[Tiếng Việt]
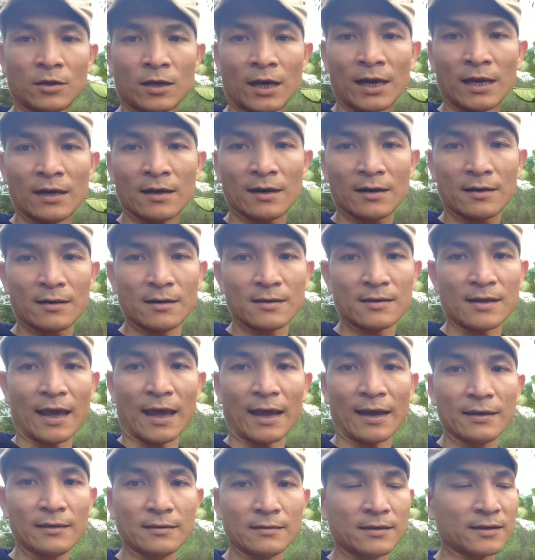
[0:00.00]
nghĩ nó rất đơn
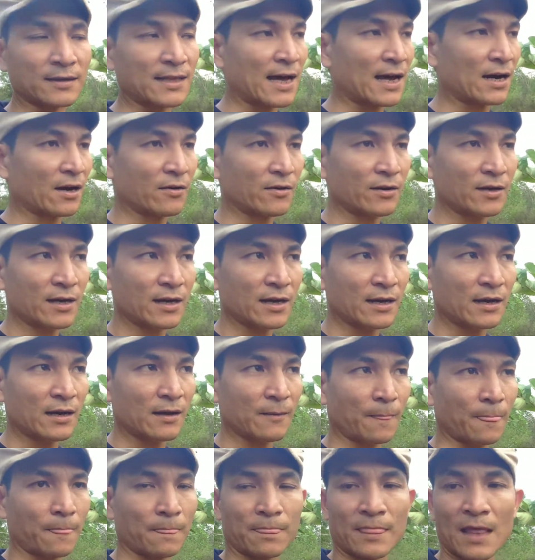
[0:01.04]
giản người ta nói
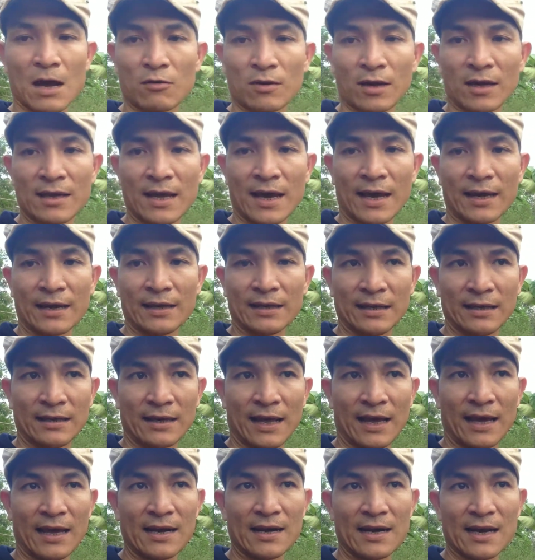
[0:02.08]
à, đau dạ dày thì
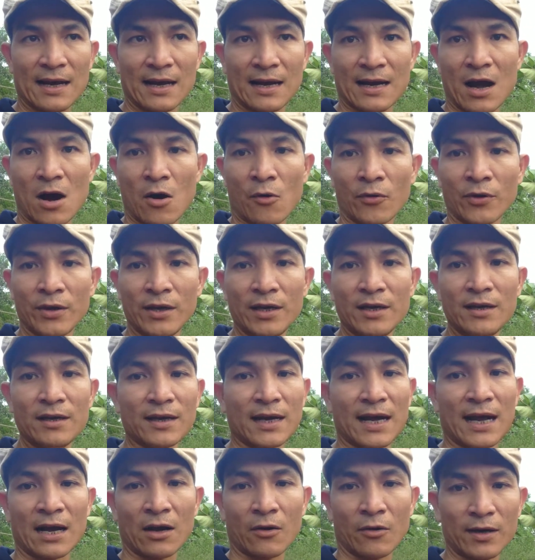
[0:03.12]
né ra ổi
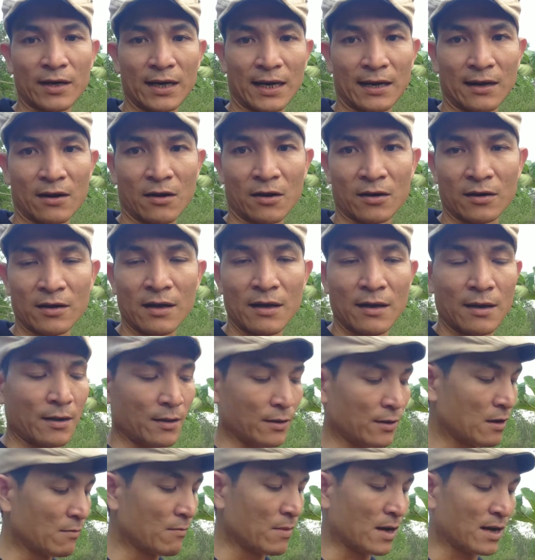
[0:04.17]
ăn ổi này nọ
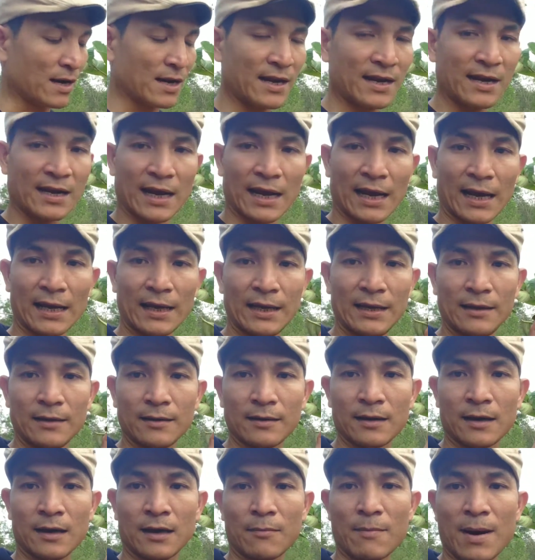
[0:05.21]
nhưng mà riêng cái
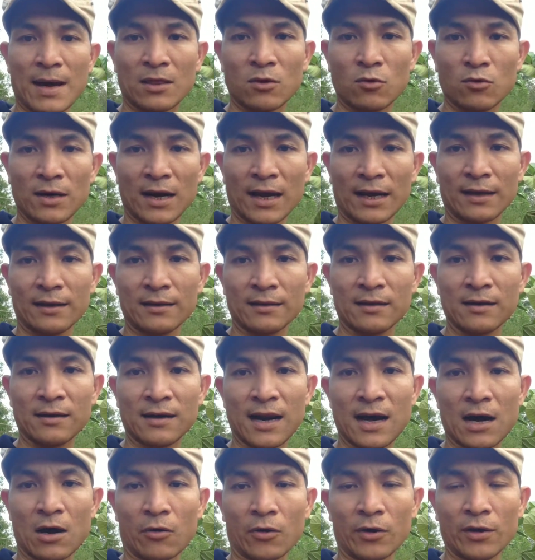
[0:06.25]
à, bài thuốc này từ
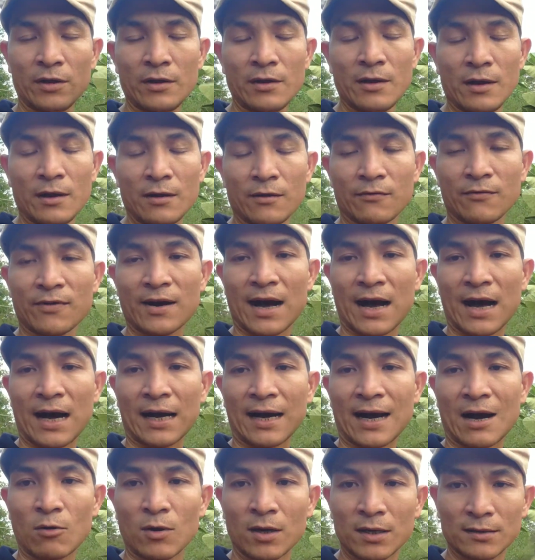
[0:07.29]
lá ổi
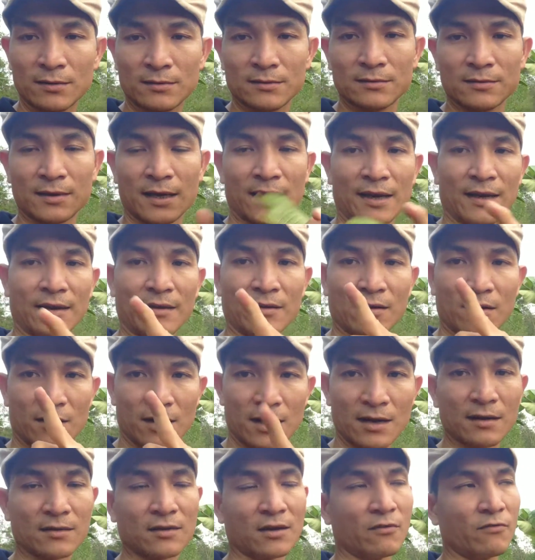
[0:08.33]
và gạo lứt thì nó
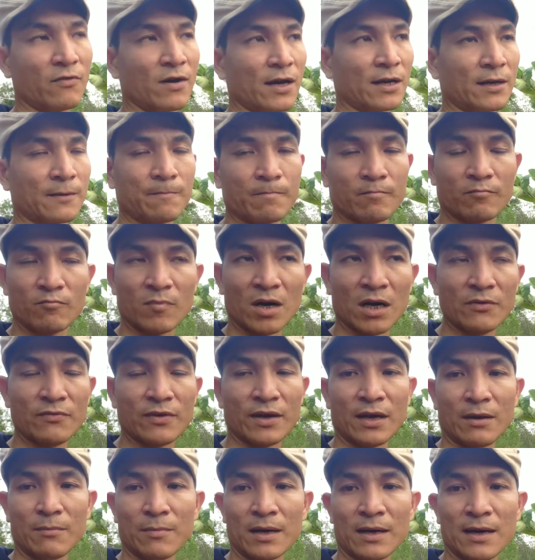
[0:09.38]
rất là tuyệt vời bởi
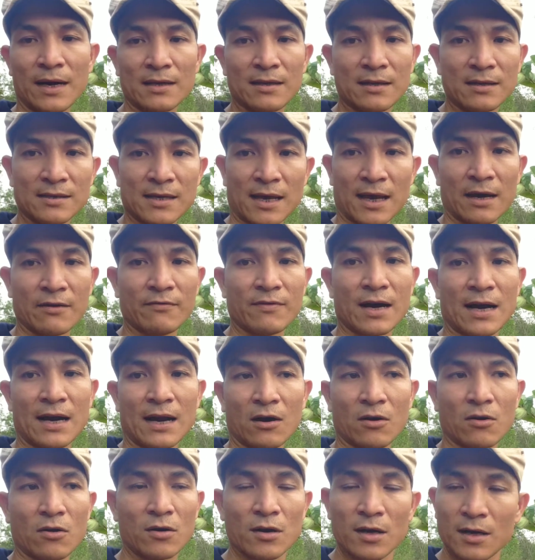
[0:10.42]
vì mình đã chia sẻ và
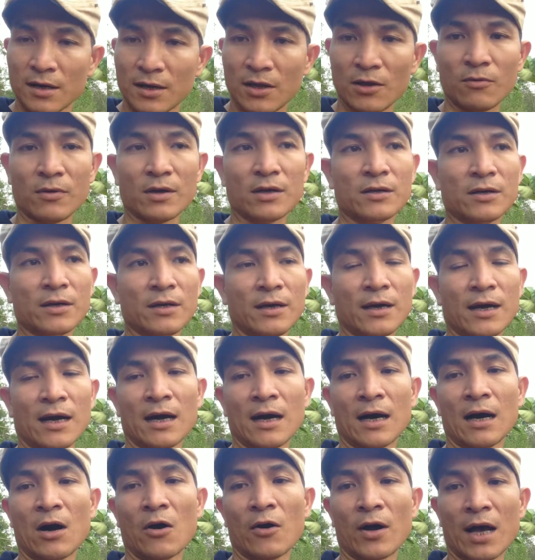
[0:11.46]
đã có rất là nhiều người
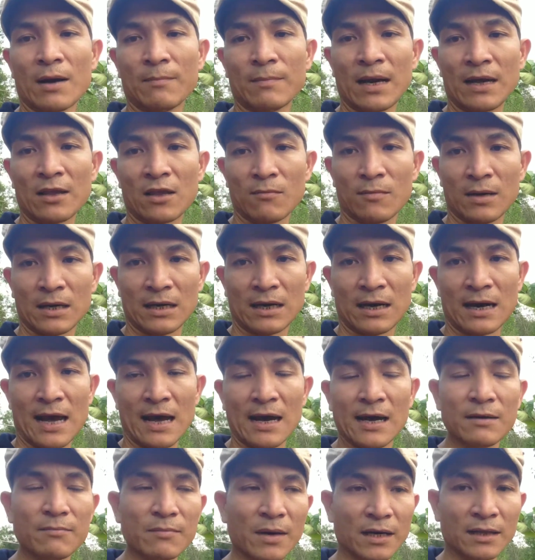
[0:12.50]
à, hồi âm lại cho mình là
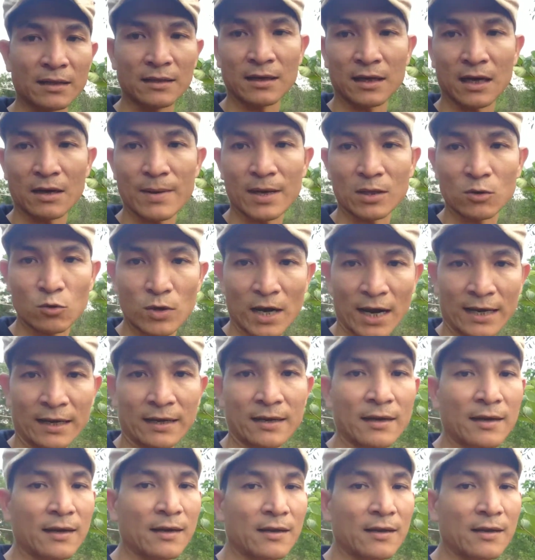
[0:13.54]
đã hết bệnh từ cái bài thuốc này